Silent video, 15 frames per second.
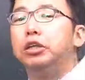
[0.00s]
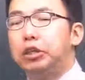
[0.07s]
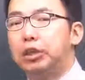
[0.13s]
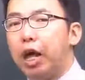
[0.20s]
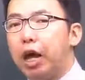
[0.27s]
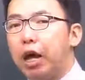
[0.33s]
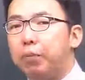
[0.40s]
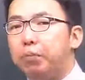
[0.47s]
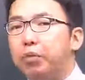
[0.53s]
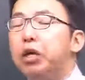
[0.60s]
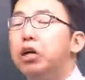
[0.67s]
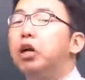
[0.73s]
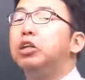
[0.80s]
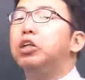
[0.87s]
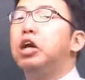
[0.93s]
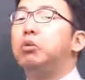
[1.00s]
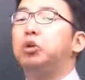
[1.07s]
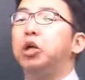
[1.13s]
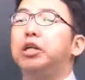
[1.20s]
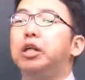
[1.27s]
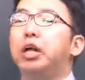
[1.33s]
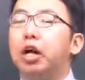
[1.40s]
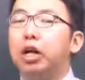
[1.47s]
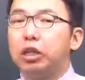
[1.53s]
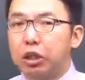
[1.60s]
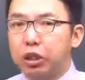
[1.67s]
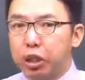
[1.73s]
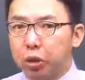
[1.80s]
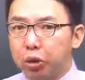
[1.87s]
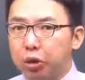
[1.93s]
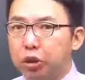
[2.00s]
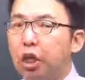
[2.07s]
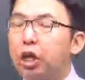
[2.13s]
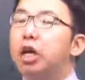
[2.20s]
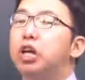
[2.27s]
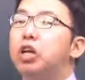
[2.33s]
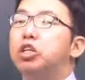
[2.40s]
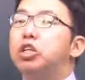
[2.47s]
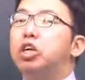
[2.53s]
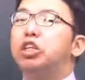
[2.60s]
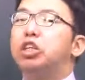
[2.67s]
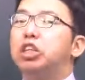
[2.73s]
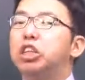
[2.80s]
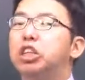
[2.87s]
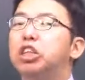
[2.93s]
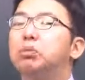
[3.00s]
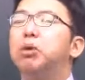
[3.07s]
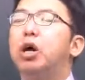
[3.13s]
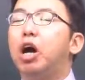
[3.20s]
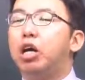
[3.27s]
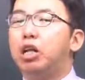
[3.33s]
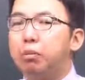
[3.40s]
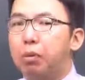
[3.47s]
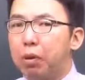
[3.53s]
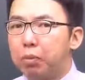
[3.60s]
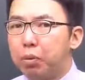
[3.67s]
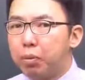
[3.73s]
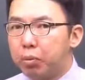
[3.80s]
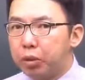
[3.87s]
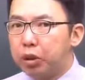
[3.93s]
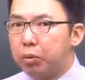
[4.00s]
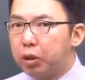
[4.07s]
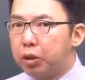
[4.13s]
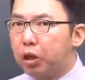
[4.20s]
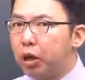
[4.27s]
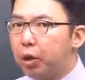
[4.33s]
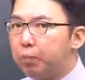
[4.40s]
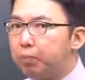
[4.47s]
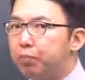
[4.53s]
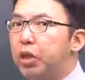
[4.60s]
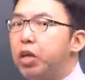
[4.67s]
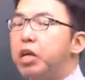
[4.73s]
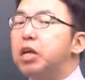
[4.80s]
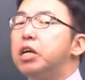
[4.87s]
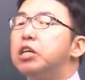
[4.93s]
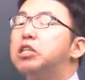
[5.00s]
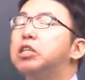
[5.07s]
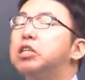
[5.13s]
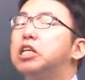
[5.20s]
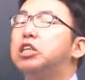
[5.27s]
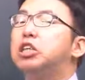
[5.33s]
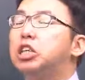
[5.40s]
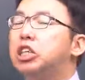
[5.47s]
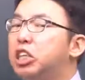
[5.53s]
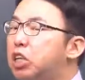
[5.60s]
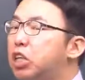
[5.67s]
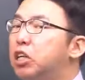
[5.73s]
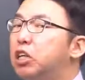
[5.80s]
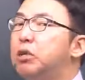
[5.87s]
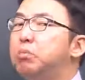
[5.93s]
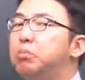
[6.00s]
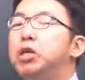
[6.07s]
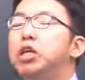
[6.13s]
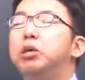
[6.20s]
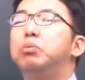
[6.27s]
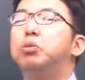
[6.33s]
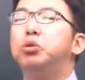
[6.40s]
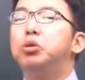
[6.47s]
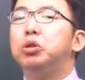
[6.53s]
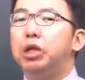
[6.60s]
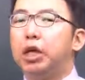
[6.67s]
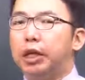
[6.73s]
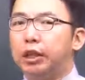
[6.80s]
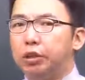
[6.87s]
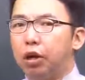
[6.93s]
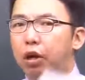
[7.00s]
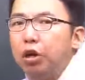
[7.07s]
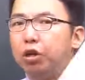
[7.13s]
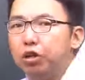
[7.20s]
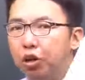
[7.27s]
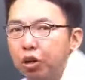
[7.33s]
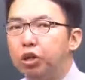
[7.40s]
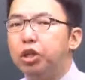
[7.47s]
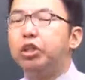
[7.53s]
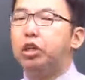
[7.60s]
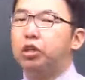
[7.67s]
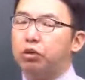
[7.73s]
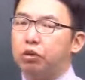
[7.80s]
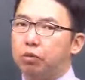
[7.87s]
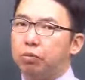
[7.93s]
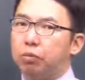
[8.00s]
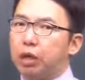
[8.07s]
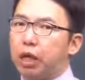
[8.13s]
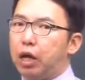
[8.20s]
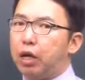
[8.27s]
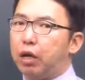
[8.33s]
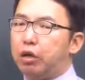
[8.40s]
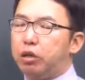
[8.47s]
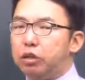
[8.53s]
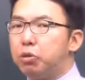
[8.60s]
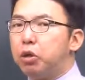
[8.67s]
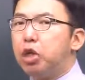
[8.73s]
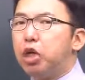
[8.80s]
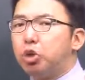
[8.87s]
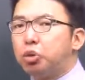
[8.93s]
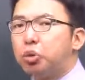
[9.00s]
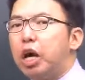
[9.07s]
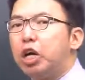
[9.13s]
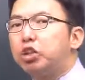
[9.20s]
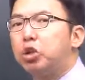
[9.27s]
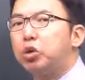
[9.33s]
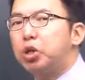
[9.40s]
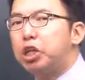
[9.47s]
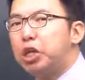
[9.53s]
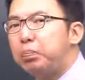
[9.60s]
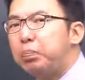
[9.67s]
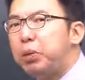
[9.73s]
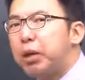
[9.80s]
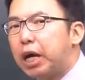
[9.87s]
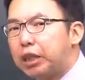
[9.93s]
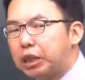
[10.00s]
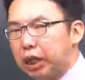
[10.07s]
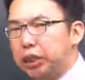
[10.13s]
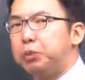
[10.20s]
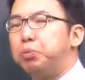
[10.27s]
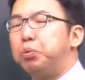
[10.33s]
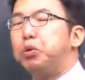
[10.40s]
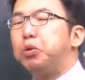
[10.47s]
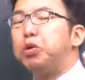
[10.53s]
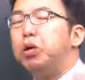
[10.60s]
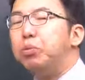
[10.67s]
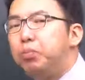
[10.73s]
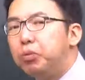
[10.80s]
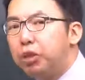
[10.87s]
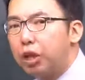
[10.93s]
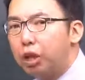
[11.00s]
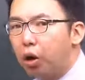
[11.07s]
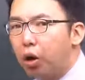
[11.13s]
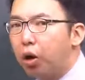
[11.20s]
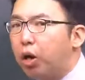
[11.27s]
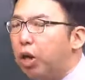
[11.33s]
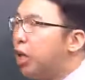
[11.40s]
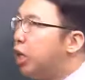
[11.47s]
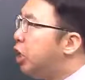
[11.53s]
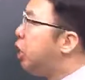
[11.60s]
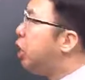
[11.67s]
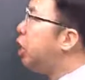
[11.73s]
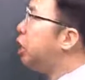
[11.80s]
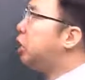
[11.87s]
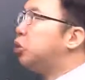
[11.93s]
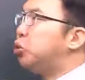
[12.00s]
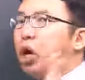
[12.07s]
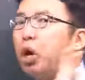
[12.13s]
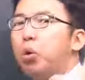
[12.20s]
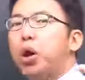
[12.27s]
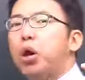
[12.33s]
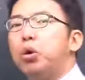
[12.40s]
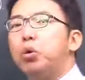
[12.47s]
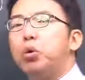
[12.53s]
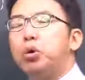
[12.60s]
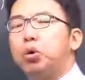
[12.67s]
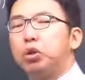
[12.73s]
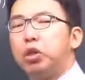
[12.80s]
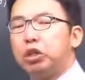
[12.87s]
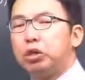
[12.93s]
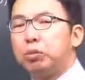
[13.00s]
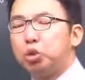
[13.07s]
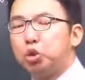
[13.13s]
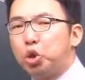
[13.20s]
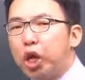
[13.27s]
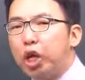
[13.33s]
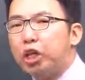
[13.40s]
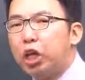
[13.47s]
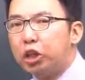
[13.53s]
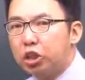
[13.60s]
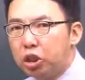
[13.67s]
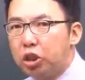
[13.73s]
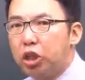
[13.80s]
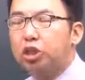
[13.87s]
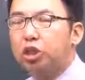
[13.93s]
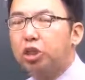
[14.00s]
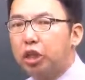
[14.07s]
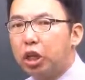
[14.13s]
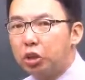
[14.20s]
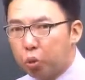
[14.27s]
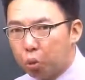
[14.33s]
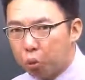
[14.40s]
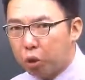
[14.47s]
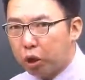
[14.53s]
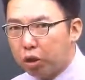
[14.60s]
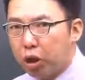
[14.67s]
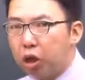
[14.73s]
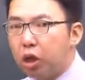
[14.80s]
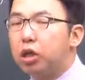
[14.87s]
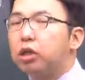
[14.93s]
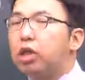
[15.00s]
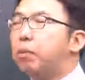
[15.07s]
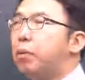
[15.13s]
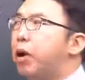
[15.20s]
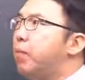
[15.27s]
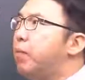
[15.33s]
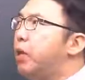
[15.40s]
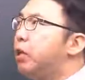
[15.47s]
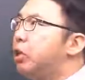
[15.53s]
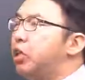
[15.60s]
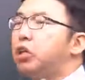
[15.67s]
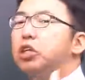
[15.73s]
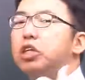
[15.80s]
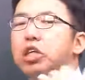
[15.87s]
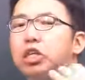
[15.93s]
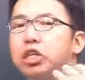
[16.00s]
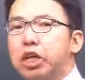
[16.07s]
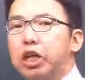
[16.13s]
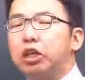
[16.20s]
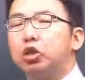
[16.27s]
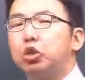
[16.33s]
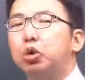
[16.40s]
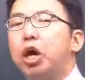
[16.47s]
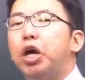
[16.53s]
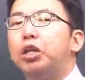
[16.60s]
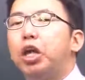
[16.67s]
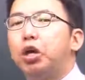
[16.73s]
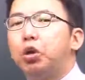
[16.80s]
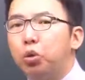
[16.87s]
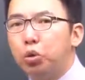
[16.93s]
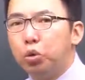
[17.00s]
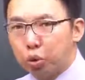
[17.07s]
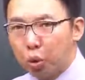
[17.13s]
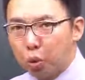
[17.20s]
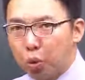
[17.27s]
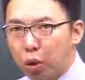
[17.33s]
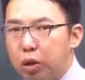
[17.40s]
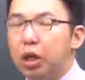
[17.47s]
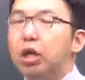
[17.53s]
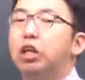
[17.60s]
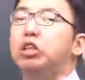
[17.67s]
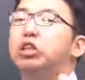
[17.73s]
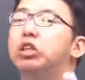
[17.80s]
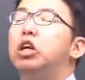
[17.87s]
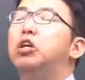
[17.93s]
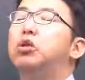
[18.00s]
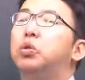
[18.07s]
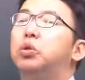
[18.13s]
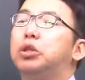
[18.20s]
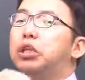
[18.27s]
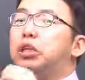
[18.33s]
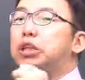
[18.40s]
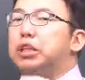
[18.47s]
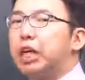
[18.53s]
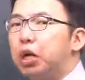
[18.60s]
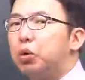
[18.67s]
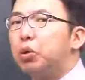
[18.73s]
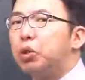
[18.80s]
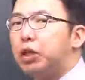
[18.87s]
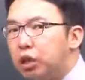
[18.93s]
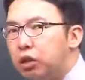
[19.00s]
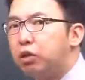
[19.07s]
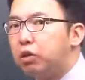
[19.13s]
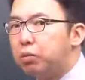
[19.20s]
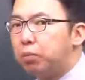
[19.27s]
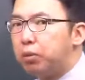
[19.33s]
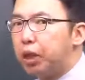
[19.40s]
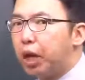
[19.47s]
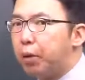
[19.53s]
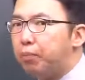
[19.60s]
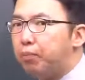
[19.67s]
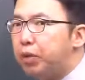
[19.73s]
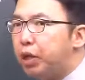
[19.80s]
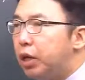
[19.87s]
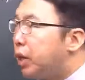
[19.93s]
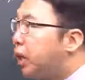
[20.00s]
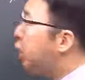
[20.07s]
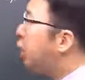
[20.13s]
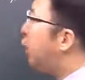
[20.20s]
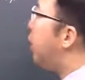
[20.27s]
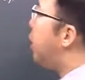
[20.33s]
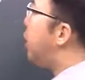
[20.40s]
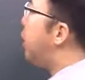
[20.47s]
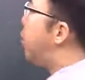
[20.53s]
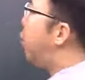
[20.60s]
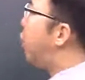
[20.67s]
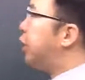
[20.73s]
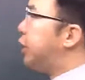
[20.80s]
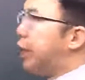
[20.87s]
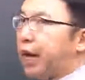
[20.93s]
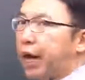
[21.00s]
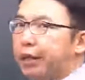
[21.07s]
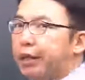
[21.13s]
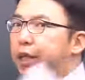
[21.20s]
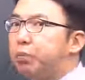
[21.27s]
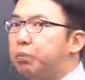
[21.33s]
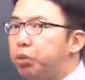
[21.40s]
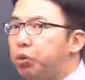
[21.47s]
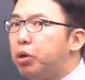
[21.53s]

때 어떤 값이 최대가 된다고 했을 때 그것을 증명하는 방법이 뭐냐면은 그 식을 미분을 해서 0이 되는 겁니다. 그래서 뭐 수학적으로 깊이까지 하실 필요는 없는데요. 이것이 우리가 회로 이론에서 뭐 최대 전력 전달 조건, 그 다음에 전기 기계에서 최대 효율 조건 그런 곳에서 사용이 되는 겁니다. 그래서 뭐 제가 간단히 풀이